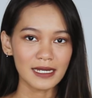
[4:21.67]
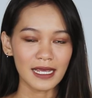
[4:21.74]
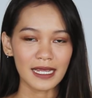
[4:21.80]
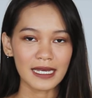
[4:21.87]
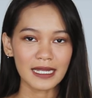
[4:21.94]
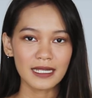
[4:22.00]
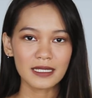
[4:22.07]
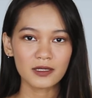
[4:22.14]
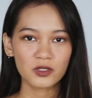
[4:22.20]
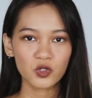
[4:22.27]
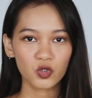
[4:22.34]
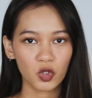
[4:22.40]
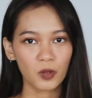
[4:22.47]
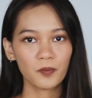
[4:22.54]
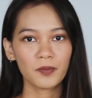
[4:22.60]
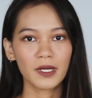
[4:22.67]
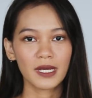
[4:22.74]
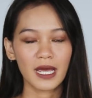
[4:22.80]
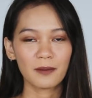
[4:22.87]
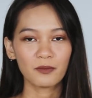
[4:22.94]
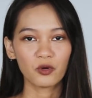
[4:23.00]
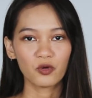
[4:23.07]
Nah ini cukup
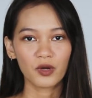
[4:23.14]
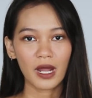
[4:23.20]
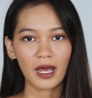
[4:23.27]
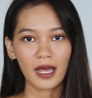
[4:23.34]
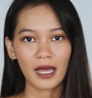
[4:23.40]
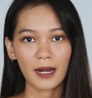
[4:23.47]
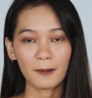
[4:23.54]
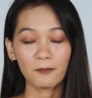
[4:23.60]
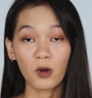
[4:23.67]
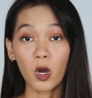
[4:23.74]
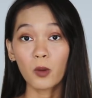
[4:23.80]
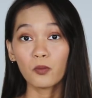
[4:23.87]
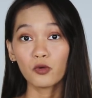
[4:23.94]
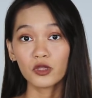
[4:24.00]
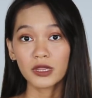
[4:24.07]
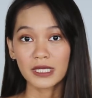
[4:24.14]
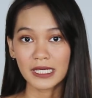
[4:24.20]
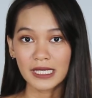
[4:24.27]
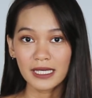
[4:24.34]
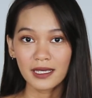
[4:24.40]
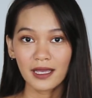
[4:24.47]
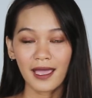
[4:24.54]
dengan menggunakan bawang
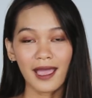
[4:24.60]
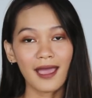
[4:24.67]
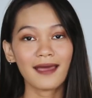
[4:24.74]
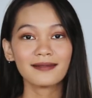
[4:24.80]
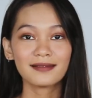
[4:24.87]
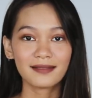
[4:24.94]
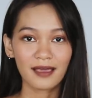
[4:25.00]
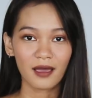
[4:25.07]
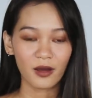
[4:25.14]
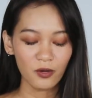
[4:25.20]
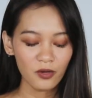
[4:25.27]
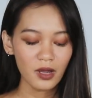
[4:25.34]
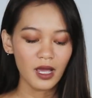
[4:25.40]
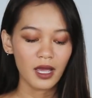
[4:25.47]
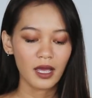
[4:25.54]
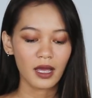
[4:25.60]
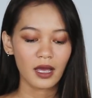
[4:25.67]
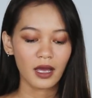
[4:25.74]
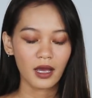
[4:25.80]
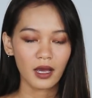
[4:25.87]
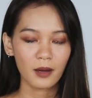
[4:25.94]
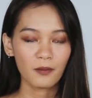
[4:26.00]
putih atau
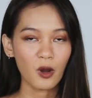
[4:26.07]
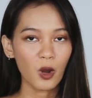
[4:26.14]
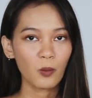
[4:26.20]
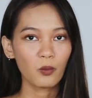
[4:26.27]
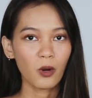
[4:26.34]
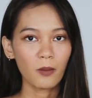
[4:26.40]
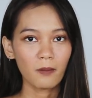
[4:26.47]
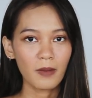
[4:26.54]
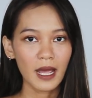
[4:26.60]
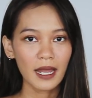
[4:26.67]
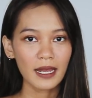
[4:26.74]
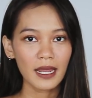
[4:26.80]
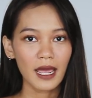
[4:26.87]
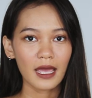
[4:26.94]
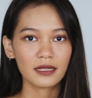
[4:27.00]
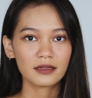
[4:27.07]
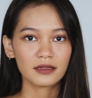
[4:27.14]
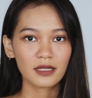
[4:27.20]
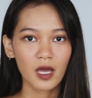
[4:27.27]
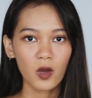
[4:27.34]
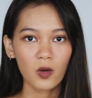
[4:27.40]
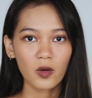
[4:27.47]
uh, bawang bombay
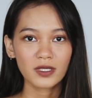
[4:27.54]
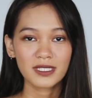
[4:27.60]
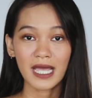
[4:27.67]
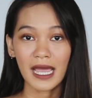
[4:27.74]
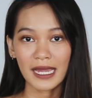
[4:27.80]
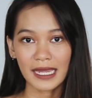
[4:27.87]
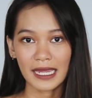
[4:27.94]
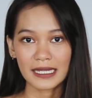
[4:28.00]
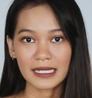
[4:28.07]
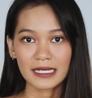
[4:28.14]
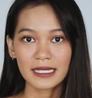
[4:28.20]
atau jahe.